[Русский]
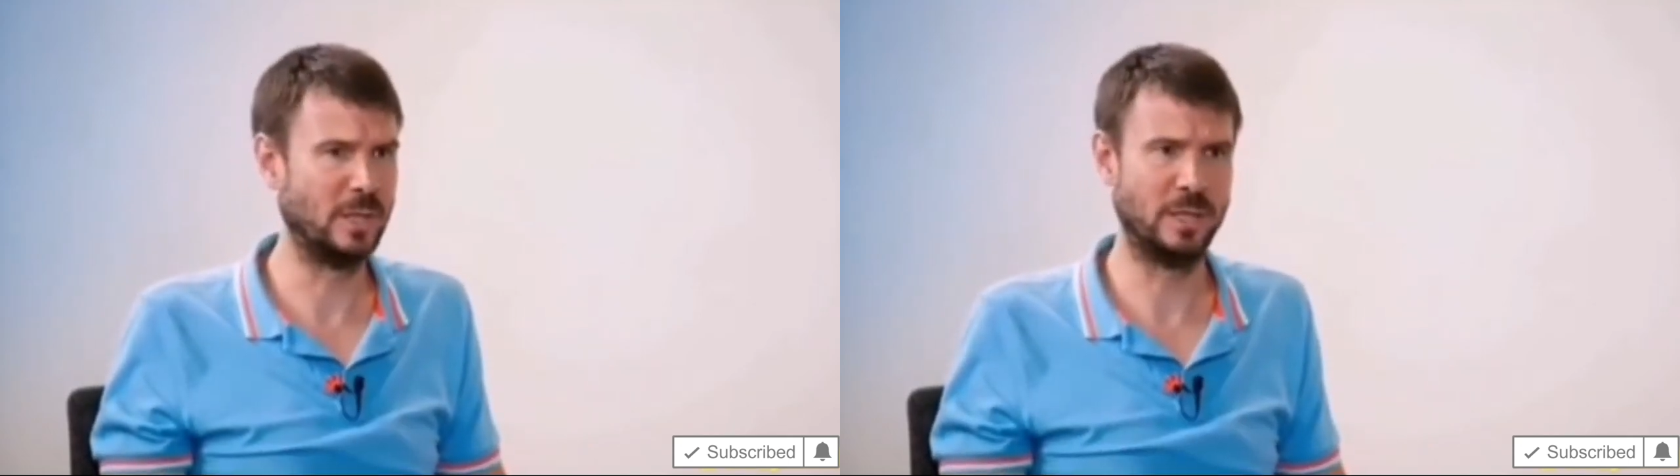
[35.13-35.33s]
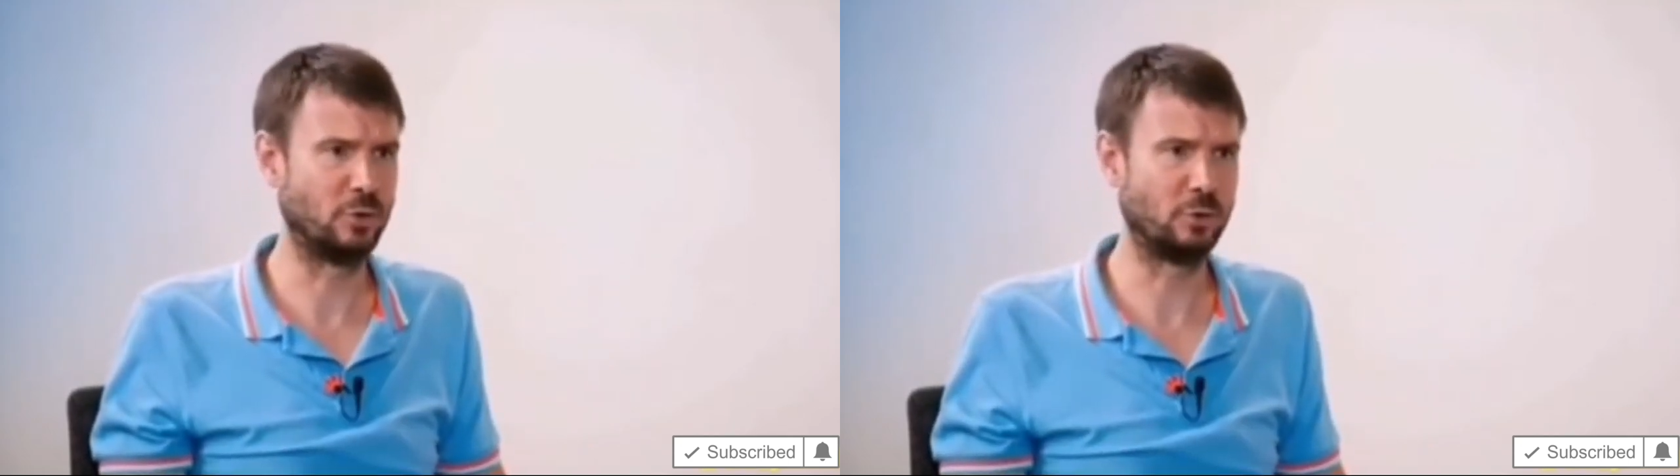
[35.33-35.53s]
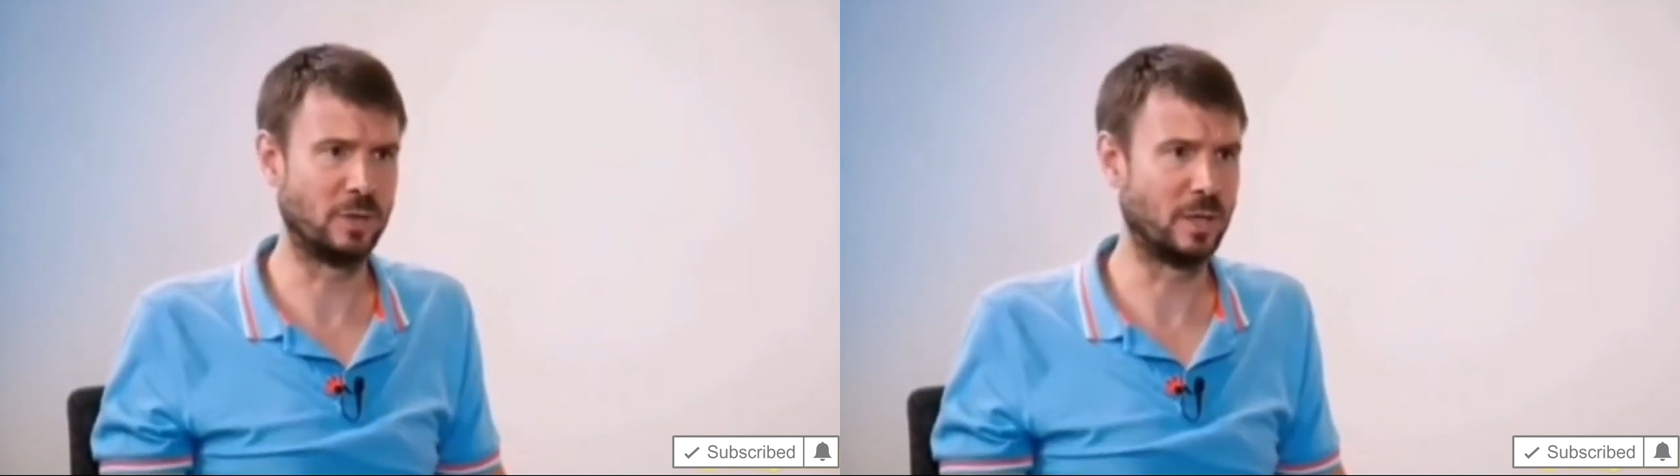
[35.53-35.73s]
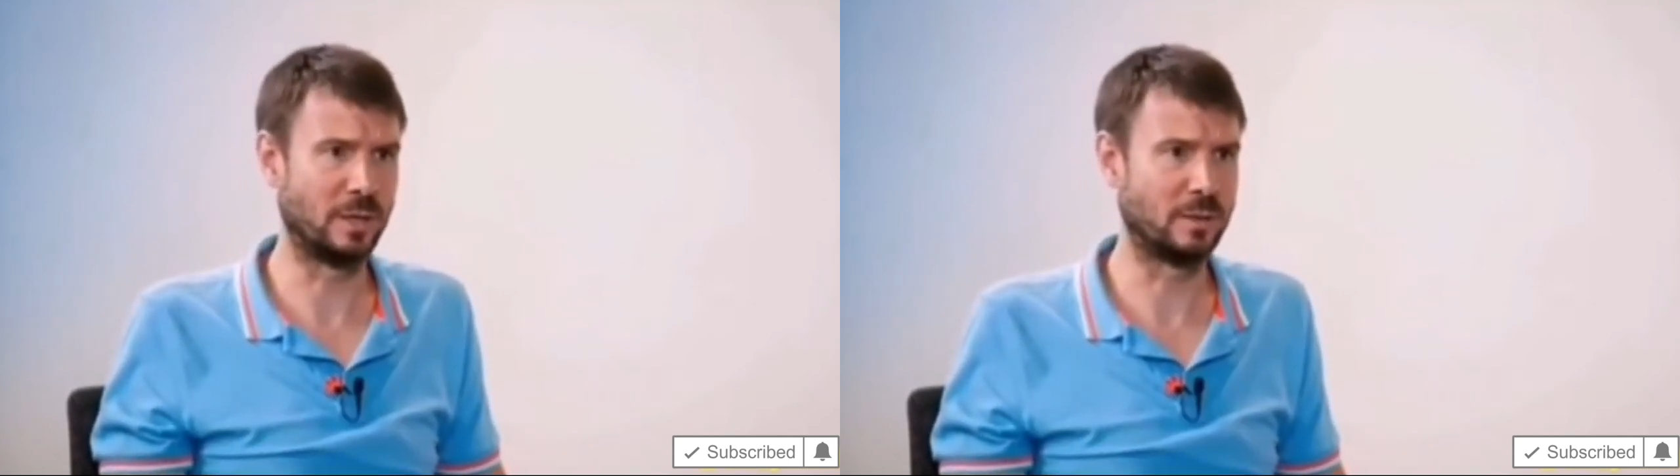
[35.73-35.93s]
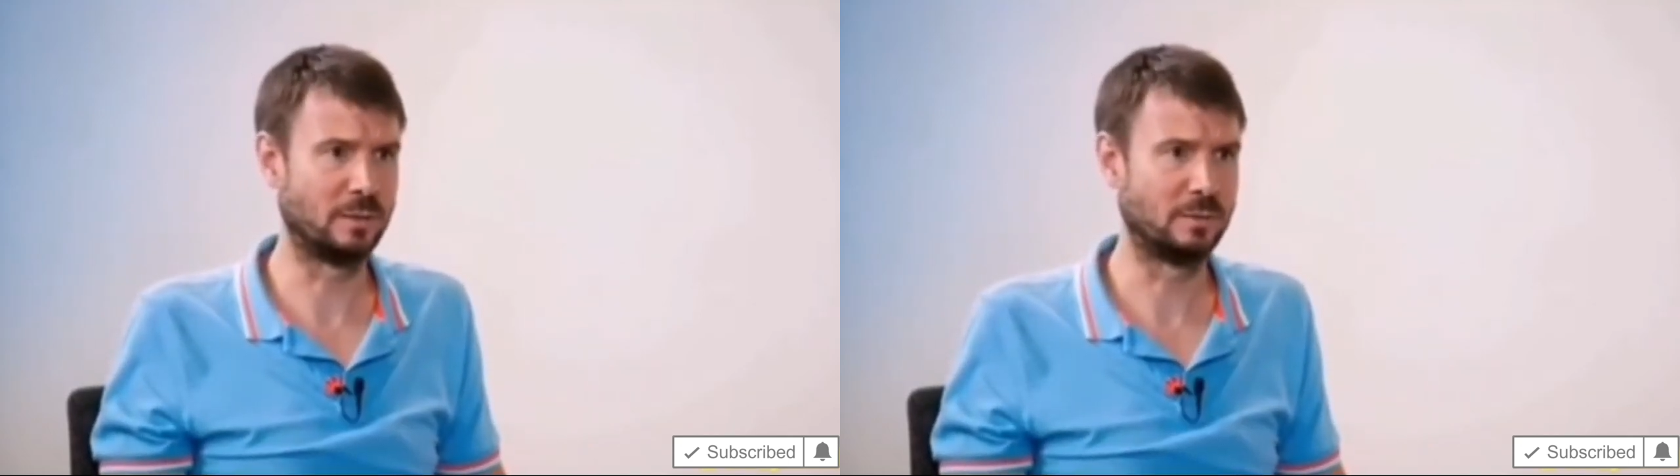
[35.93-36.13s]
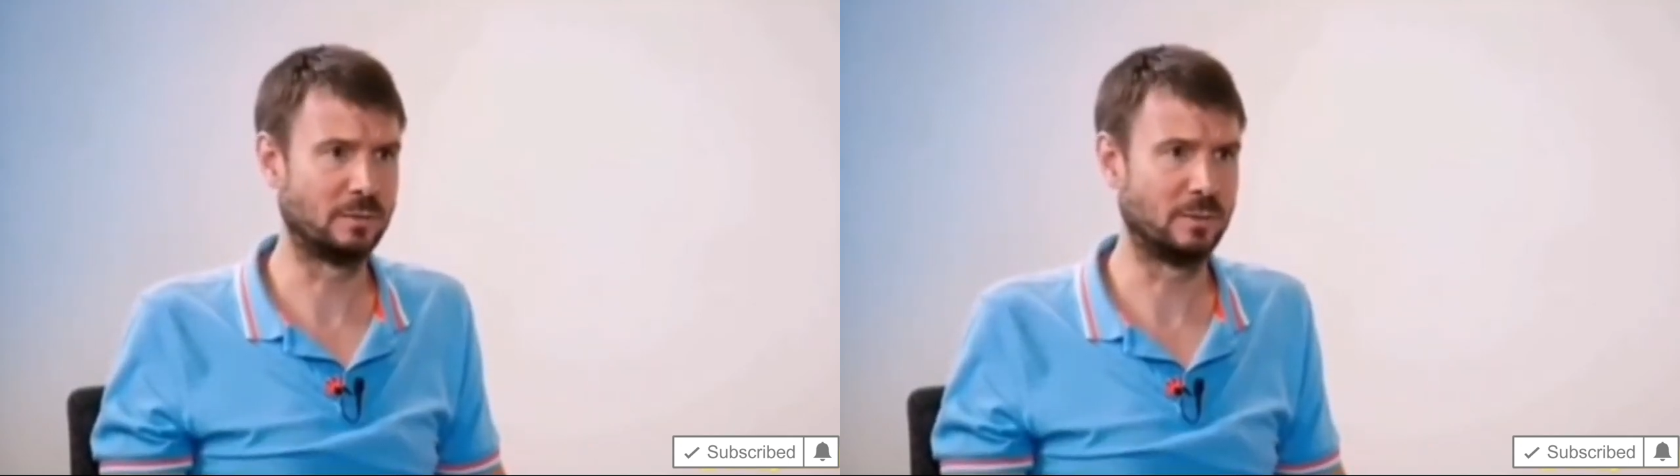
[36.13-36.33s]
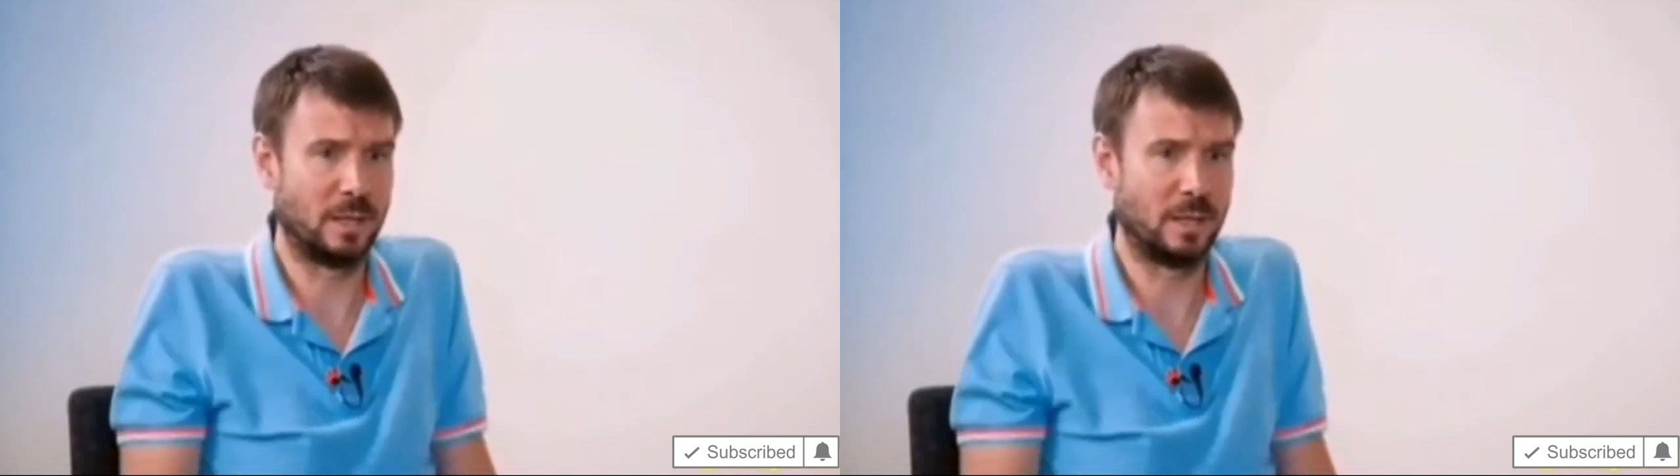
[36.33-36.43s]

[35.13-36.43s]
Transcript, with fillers: мне ничего не надо.